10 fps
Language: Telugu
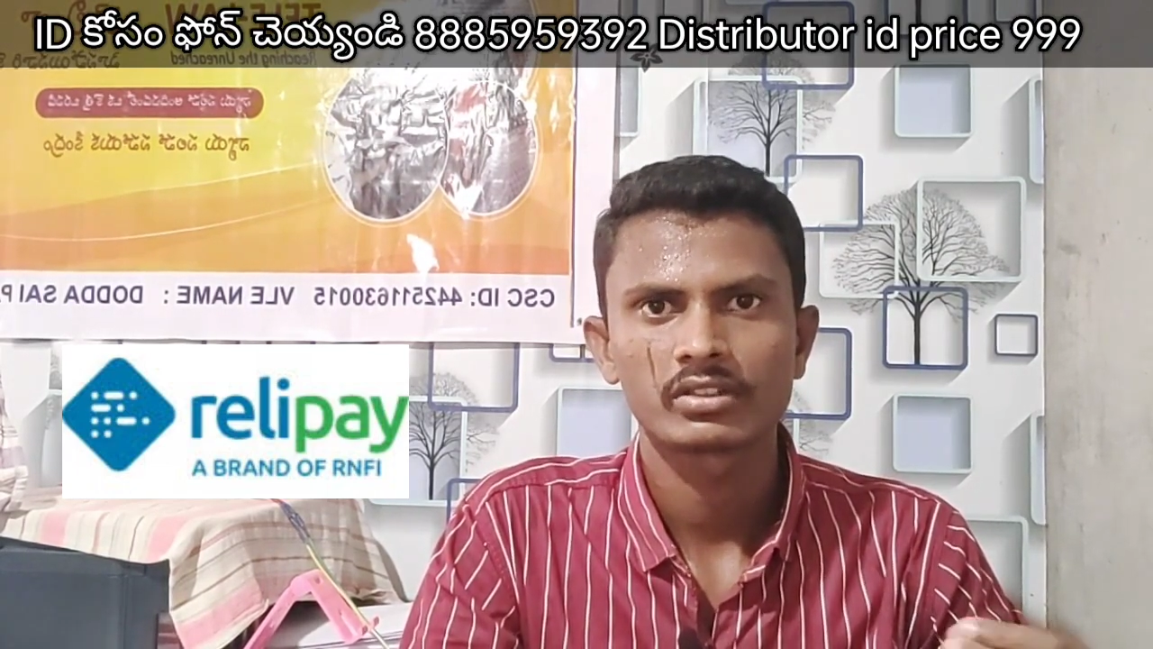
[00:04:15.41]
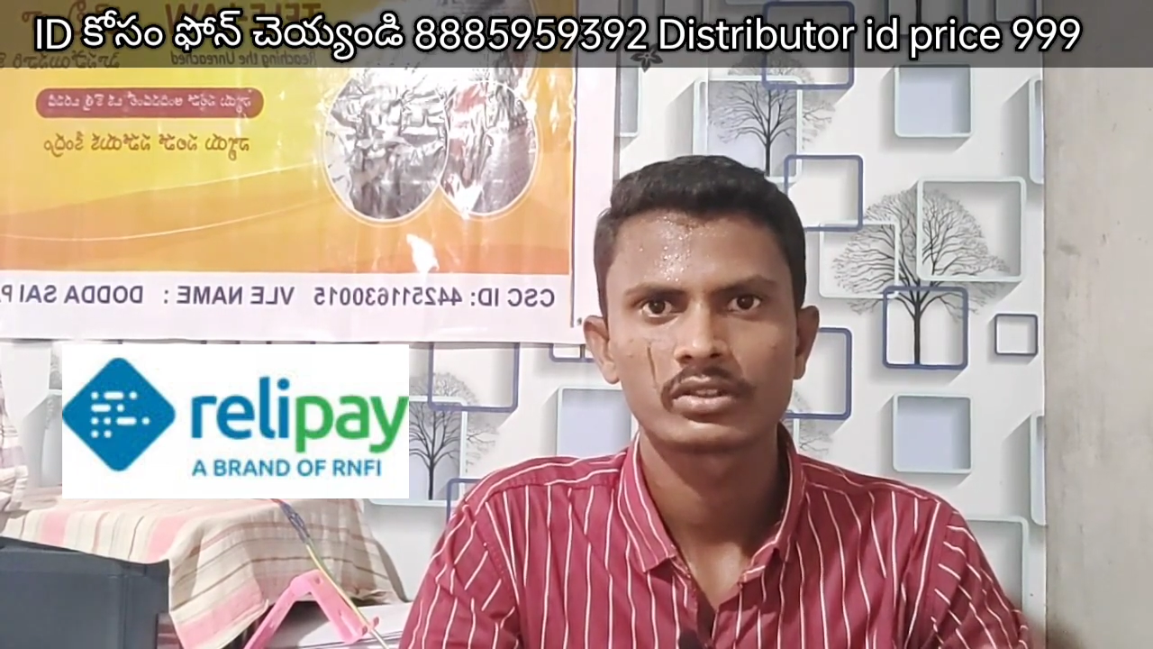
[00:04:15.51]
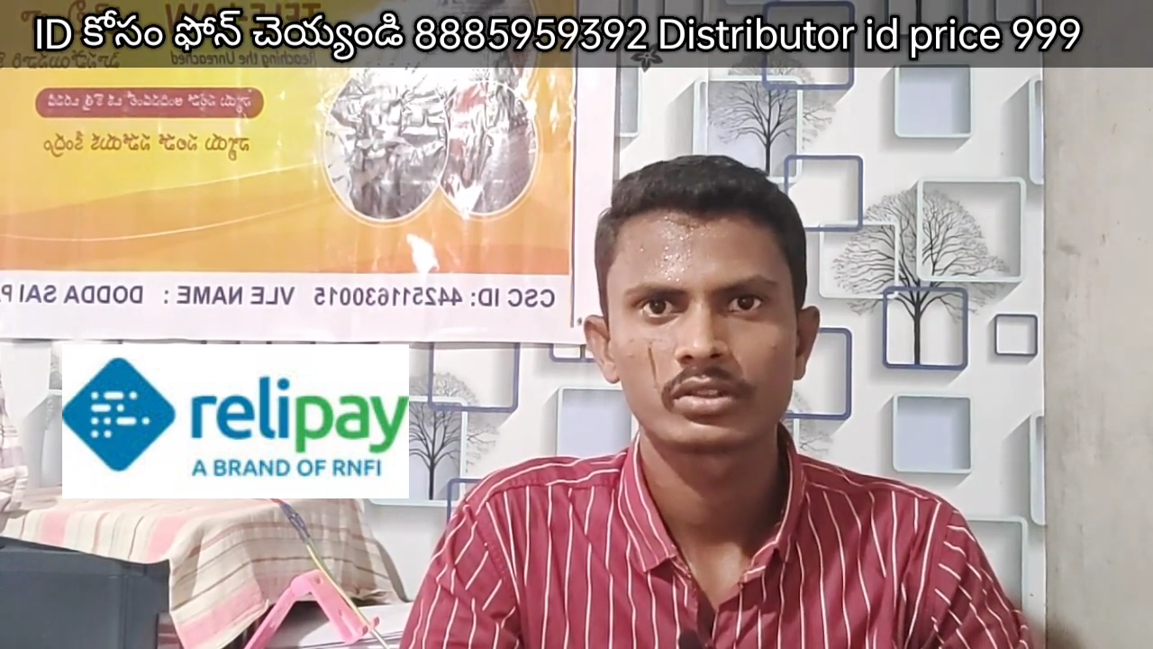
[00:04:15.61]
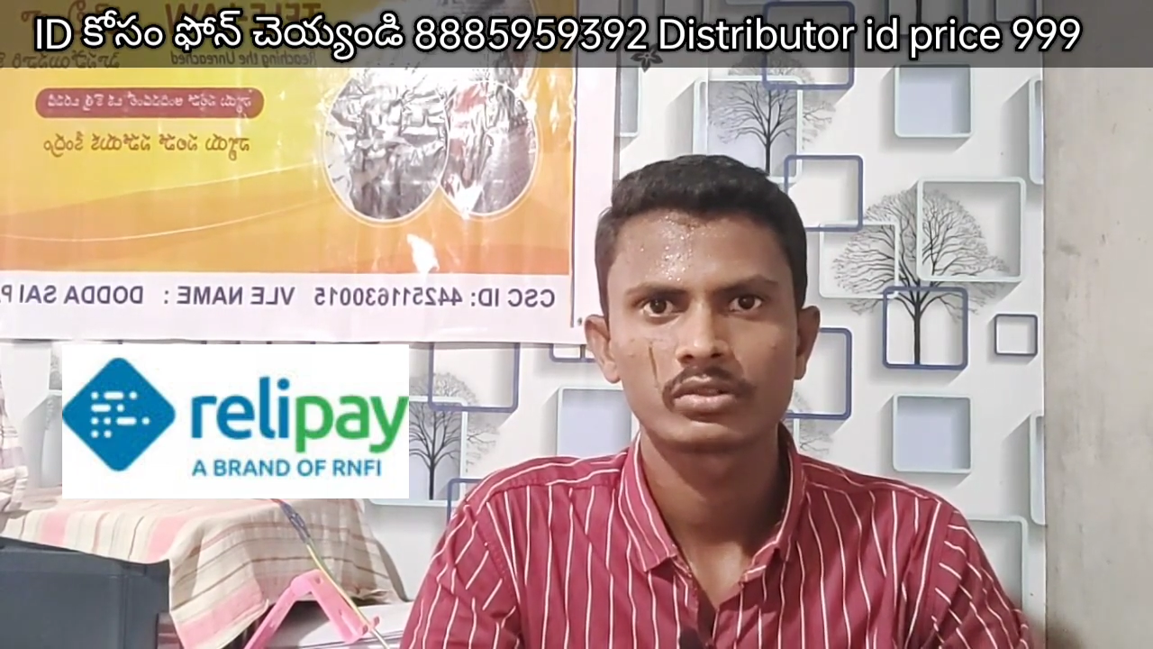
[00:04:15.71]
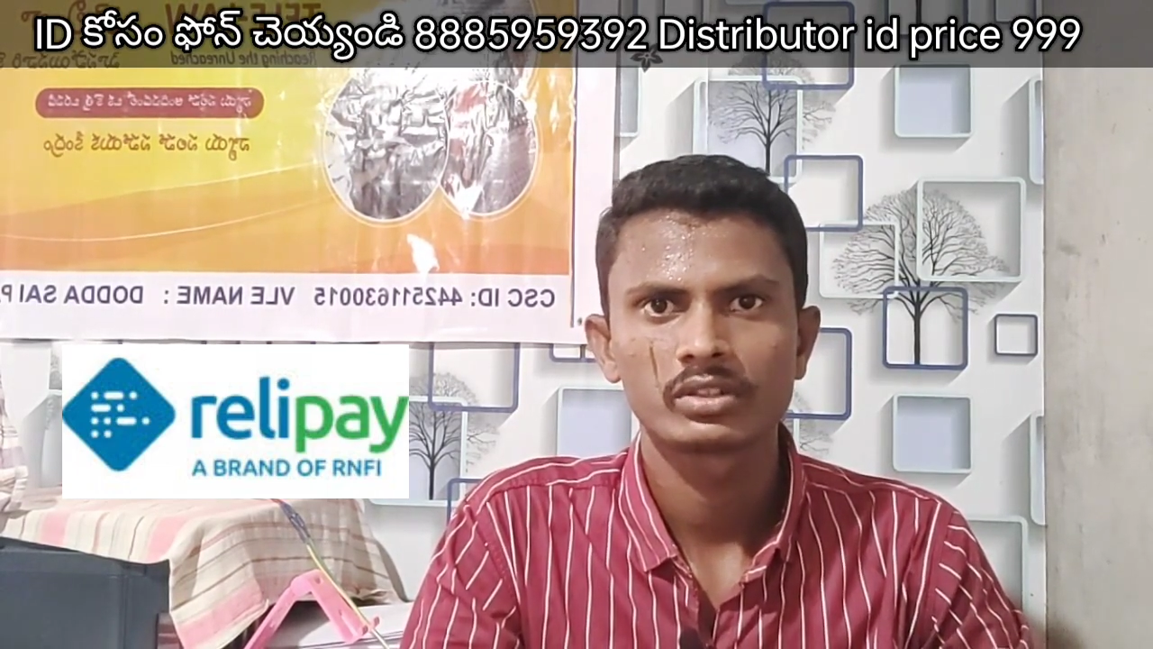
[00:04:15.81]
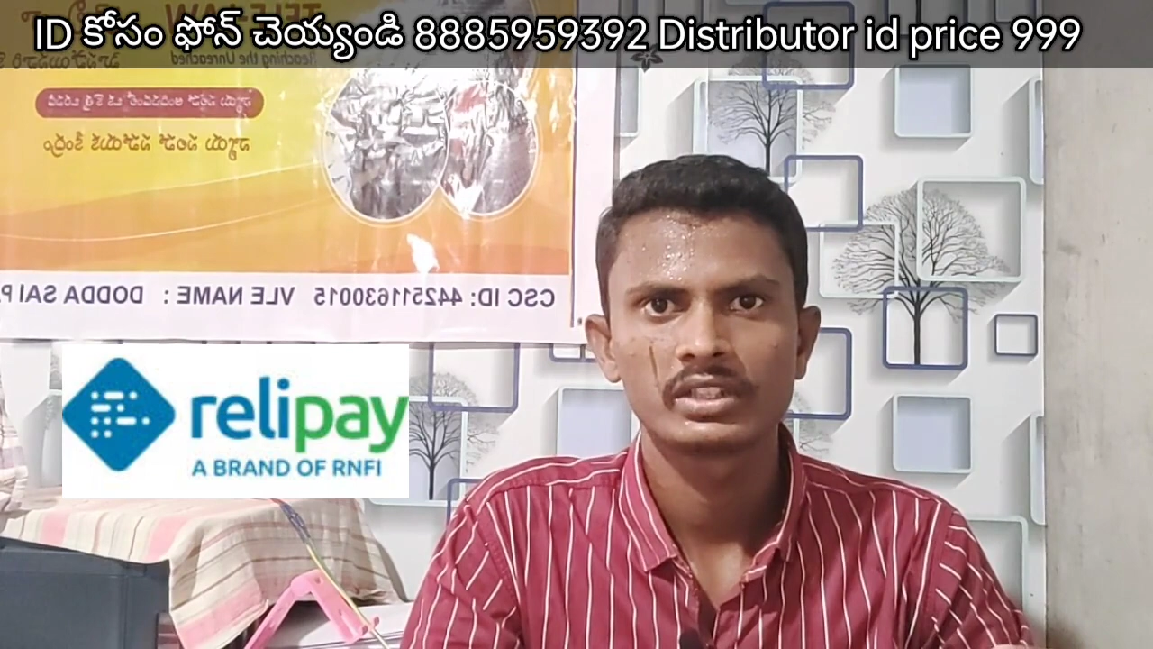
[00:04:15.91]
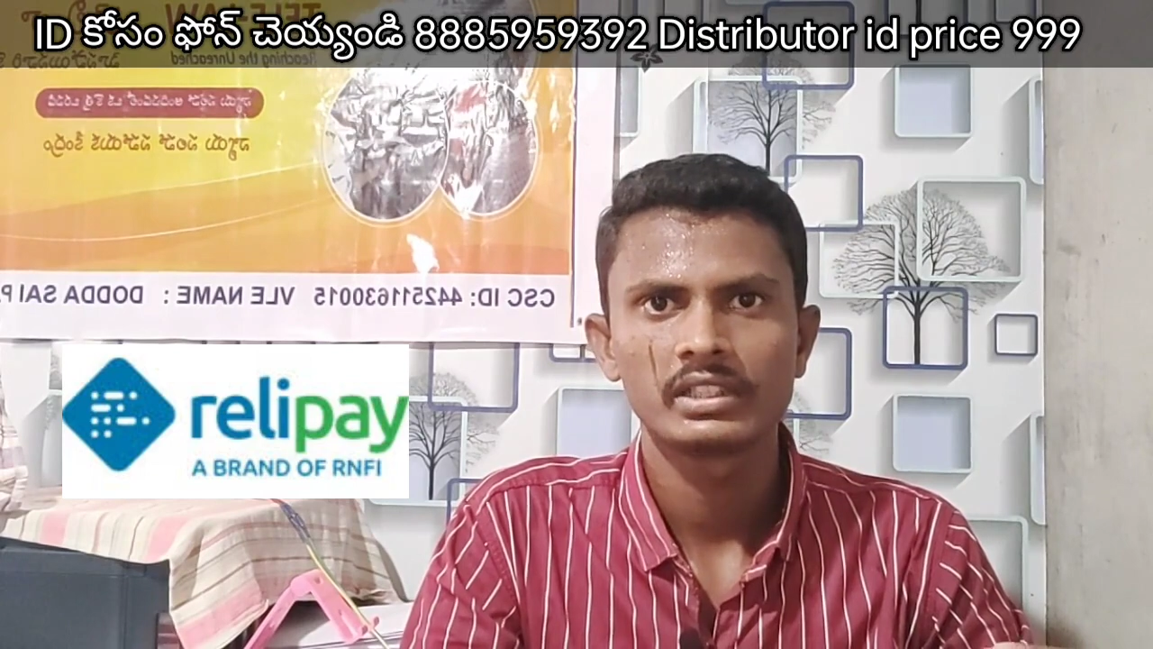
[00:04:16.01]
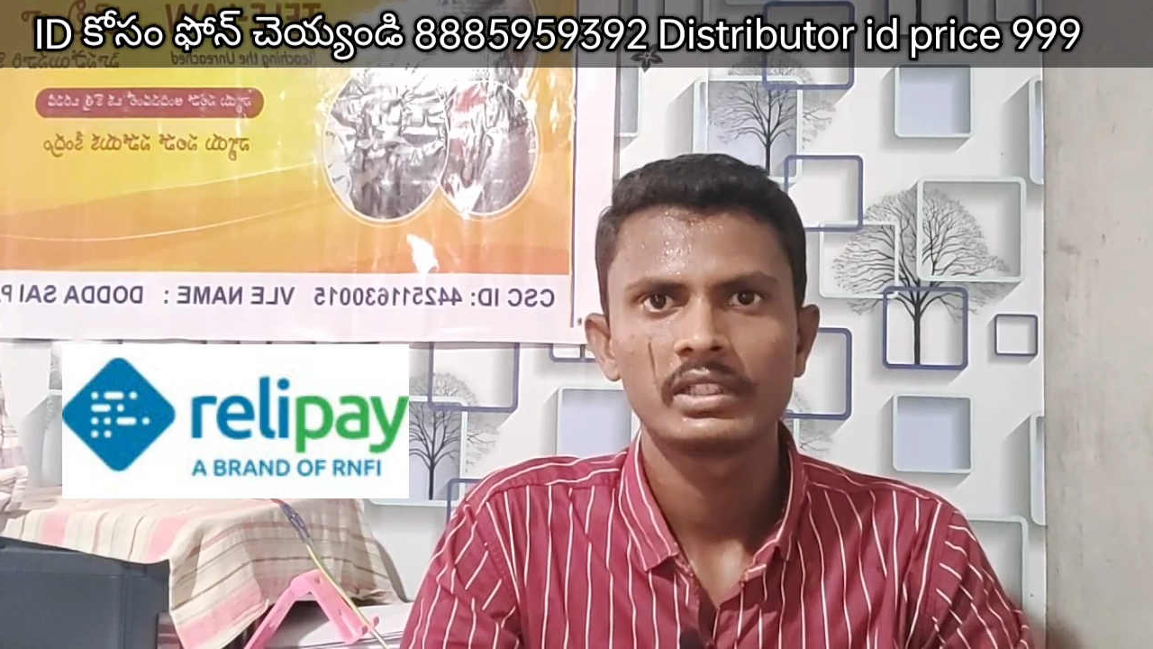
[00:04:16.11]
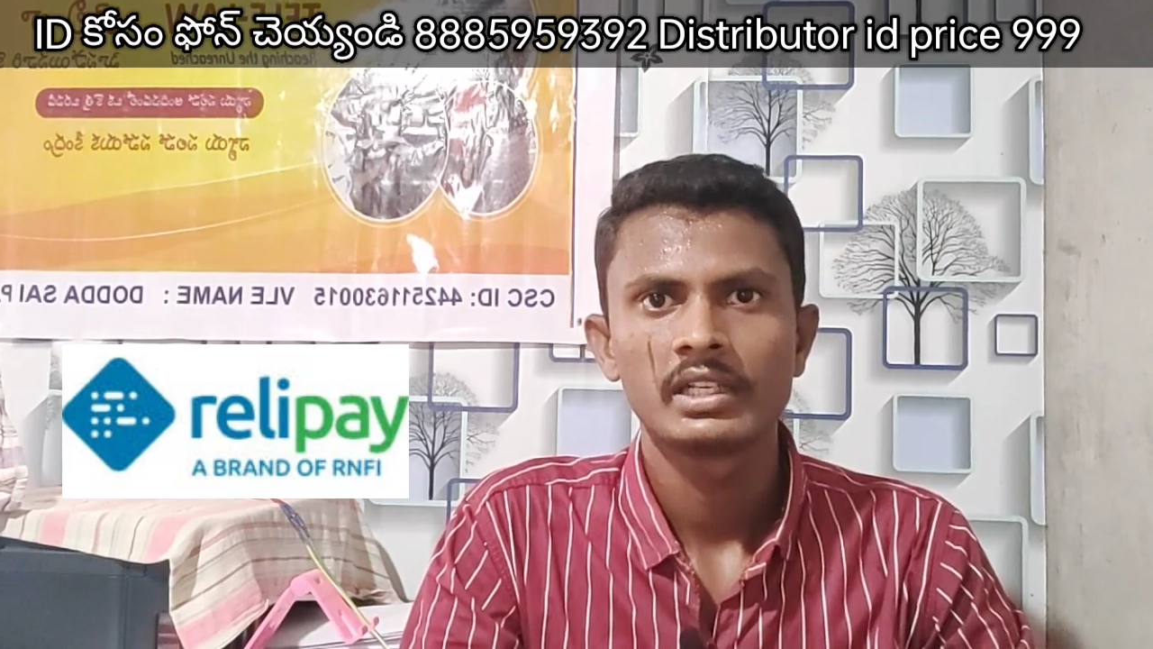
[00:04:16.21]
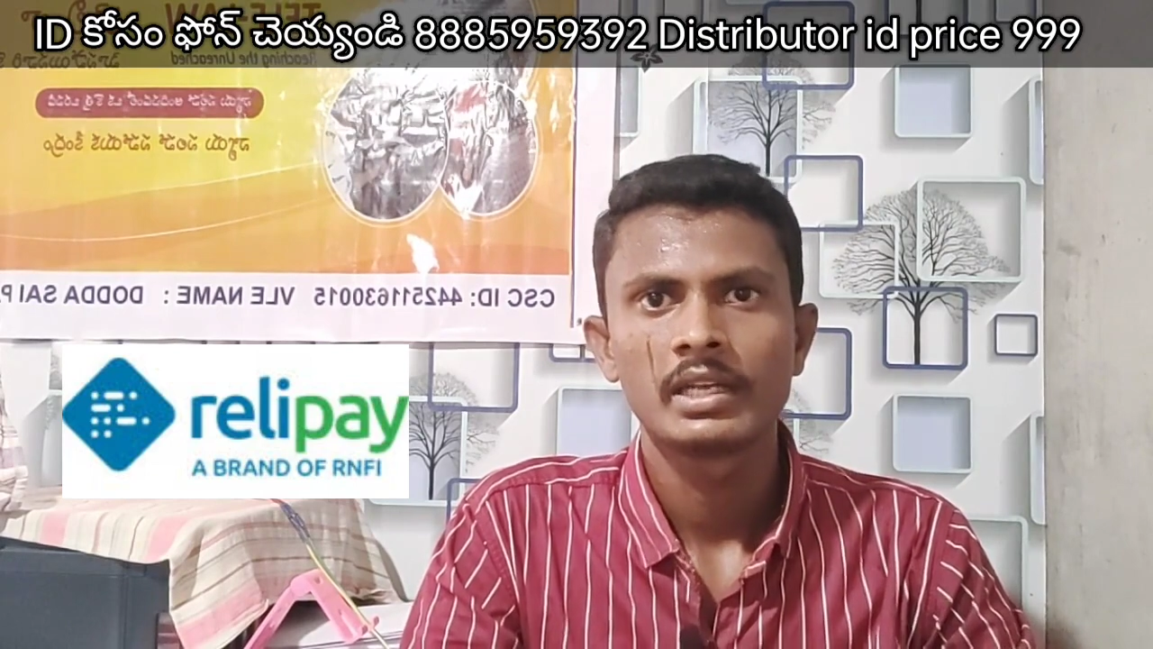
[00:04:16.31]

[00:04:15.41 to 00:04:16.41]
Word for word: రావడం జరుగుతుంది